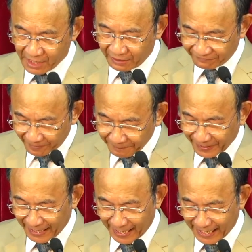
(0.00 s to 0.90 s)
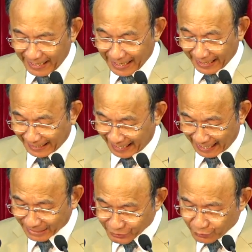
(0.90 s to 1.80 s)
vấp ngã là
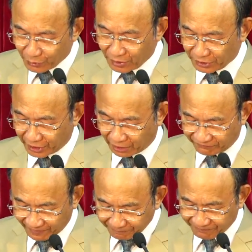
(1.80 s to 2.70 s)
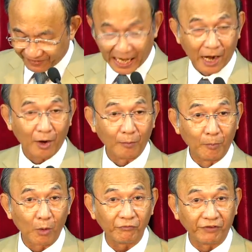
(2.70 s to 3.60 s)
ngã xuống do vấp vào
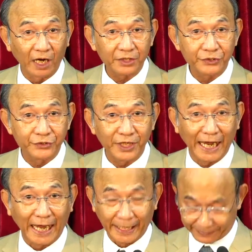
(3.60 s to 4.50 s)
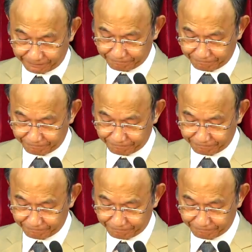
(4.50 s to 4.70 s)
một vật chướng ngại.